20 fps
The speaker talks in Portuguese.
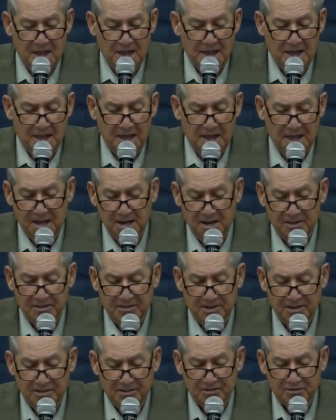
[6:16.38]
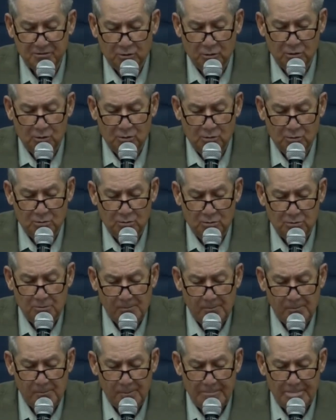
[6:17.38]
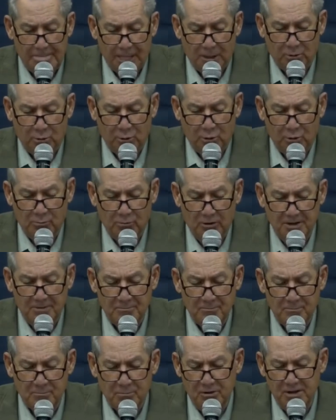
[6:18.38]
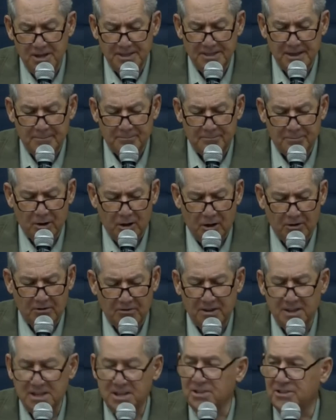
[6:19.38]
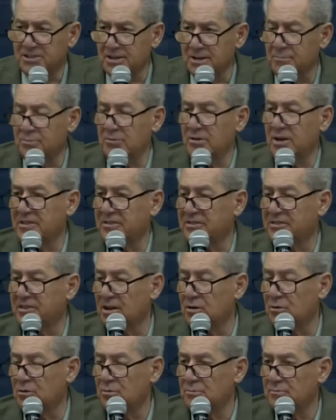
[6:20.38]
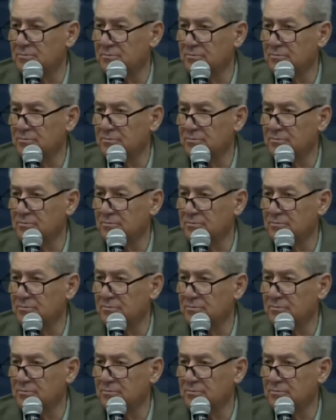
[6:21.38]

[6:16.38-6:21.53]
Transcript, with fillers: eles diz com como em muita prova de tribulação.